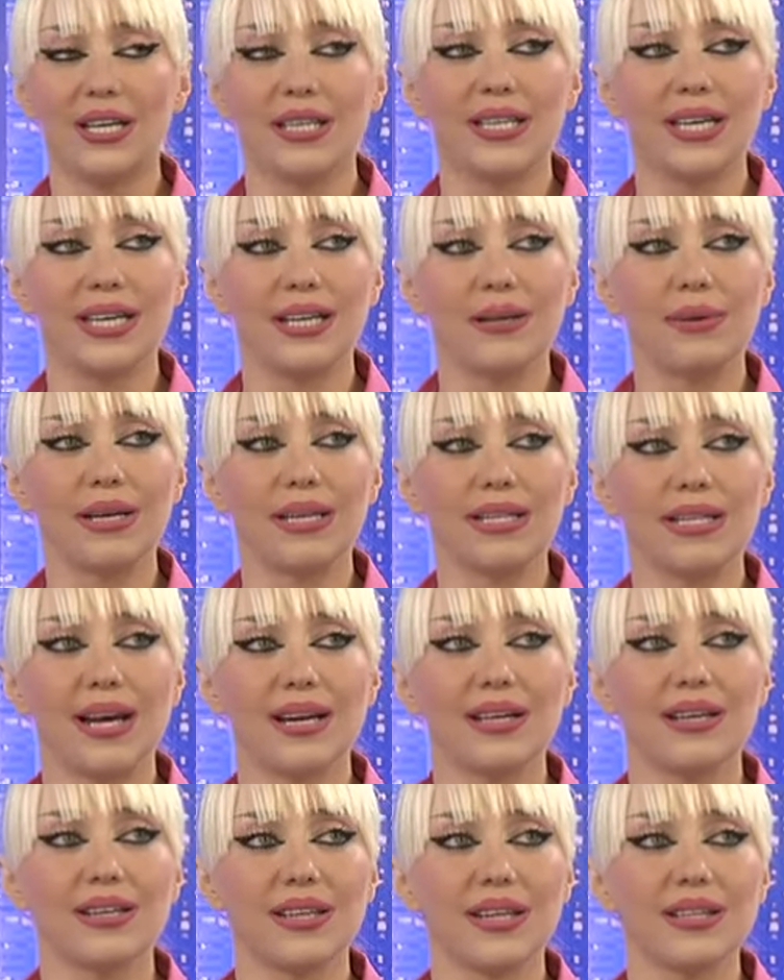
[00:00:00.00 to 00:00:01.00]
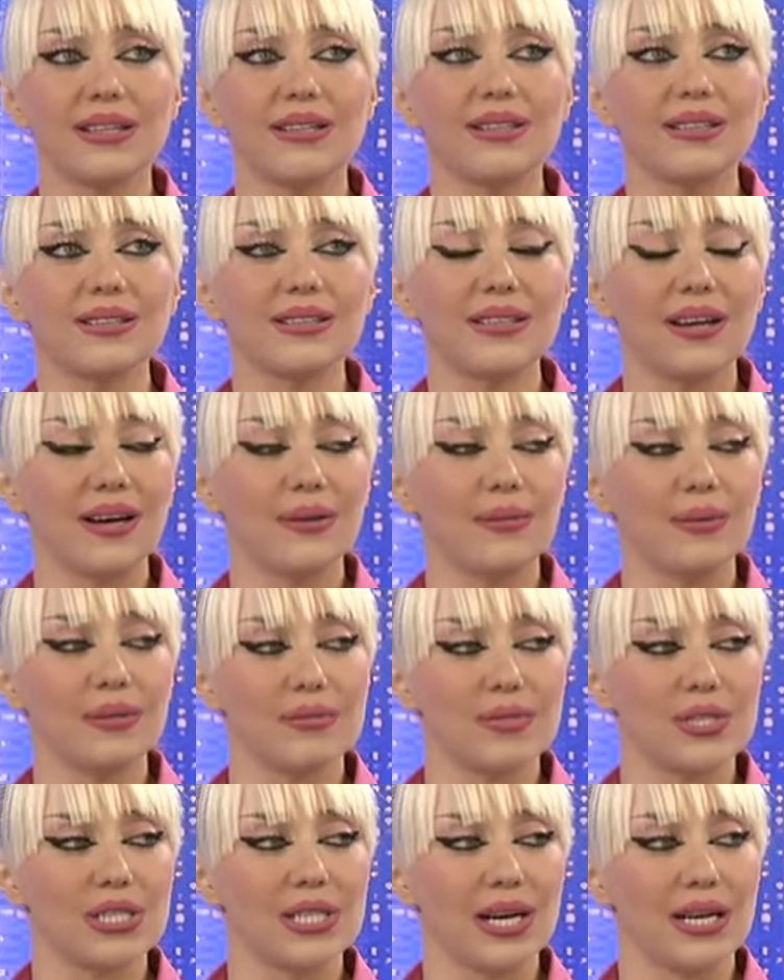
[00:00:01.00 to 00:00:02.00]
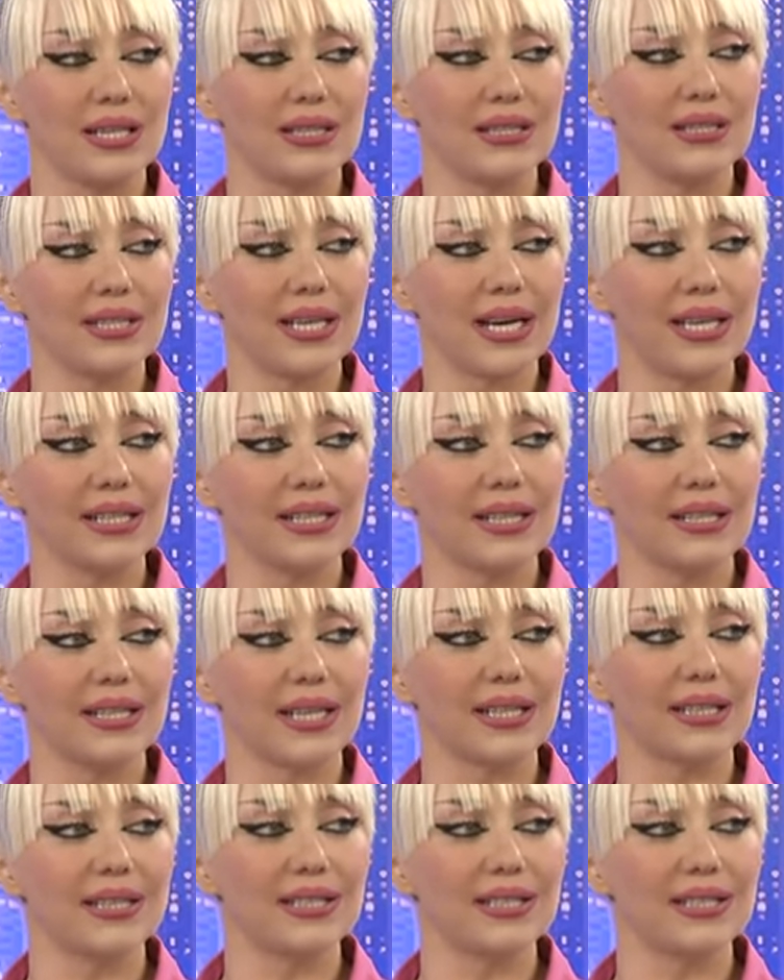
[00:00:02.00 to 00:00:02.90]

Kelebekler kanatlarını kaybetmişlerdir. Yani kanatları